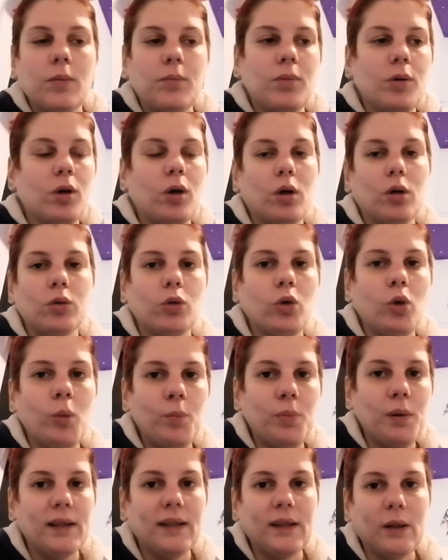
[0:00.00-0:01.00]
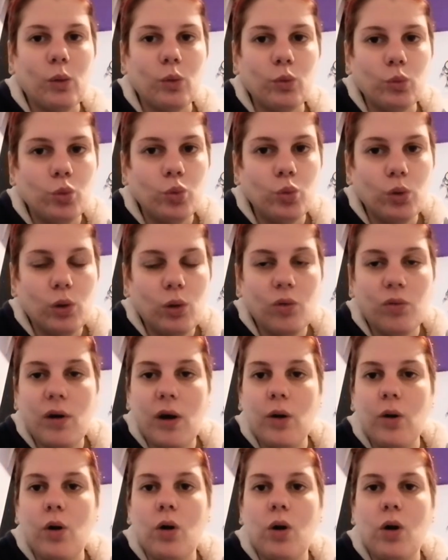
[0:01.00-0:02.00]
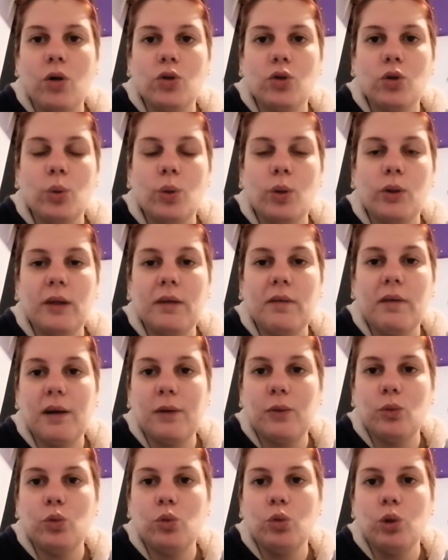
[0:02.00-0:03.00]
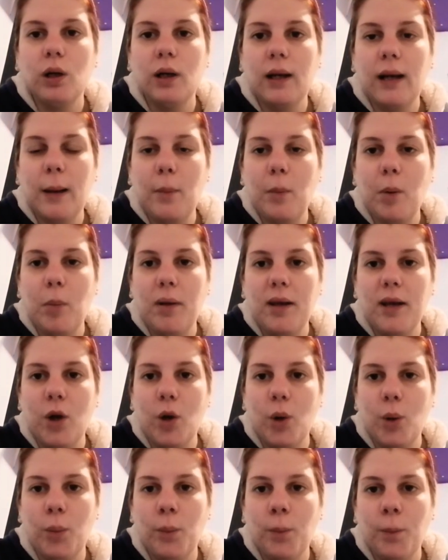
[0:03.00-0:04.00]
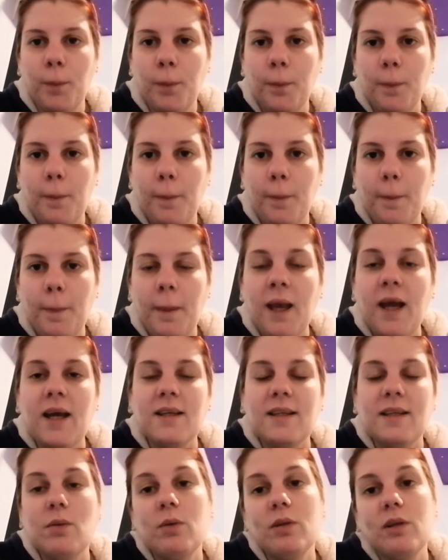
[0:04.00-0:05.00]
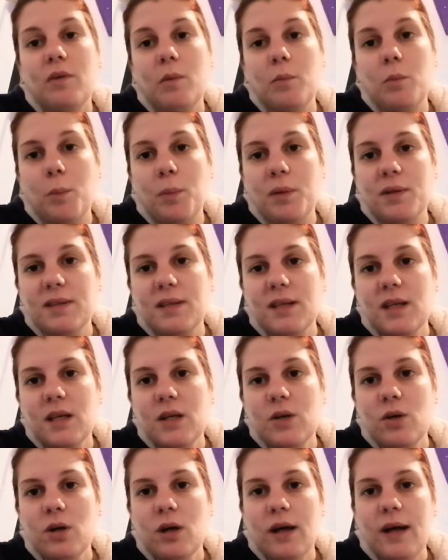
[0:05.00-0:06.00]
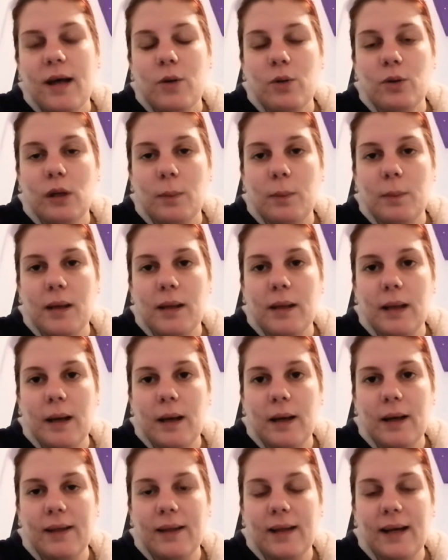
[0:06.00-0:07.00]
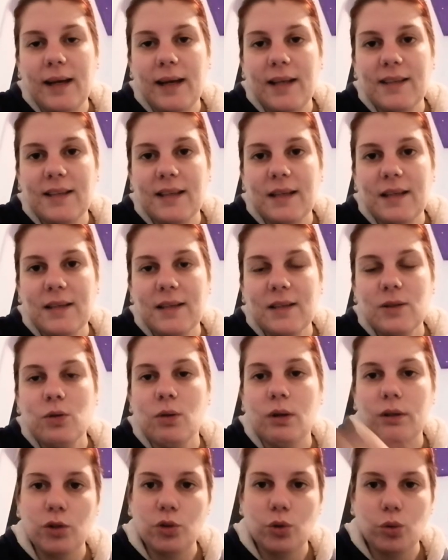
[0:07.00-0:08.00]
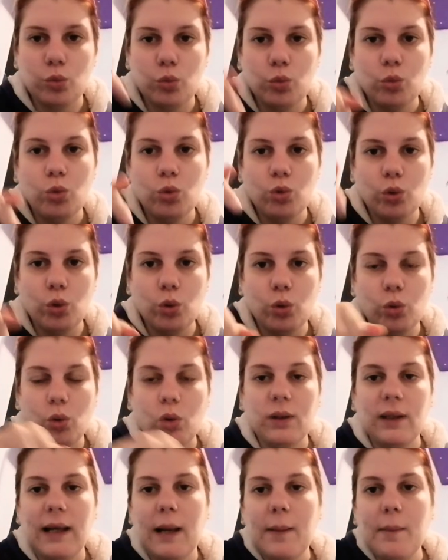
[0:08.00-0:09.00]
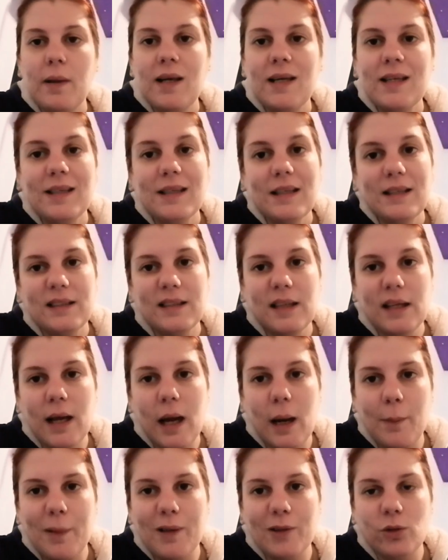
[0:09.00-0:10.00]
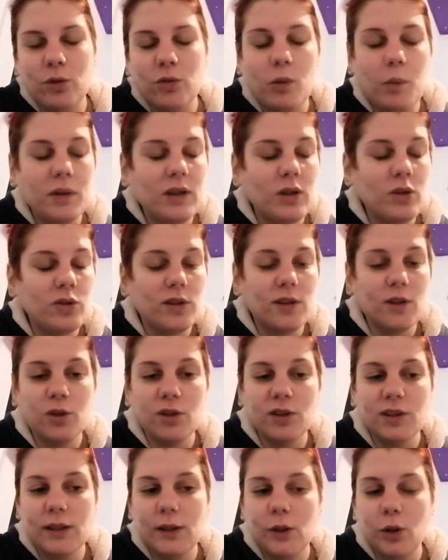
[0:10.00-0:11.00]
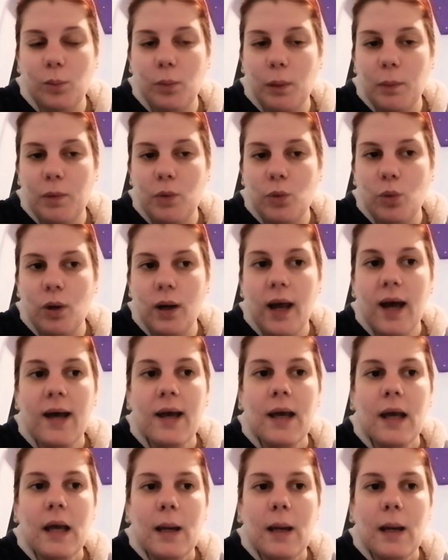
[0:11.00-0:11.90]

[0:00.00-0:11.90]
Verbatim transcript: però completa il room tour lo farò solo quando arriverà tutto l'ammobilio. Se volete farmi un pensierino e aiutarmi ad arredare la stanza, trovate so, tutto sotto nella mia lista dei desideri Amazon. Ovviamente non siete costretti a comprarmi nulla,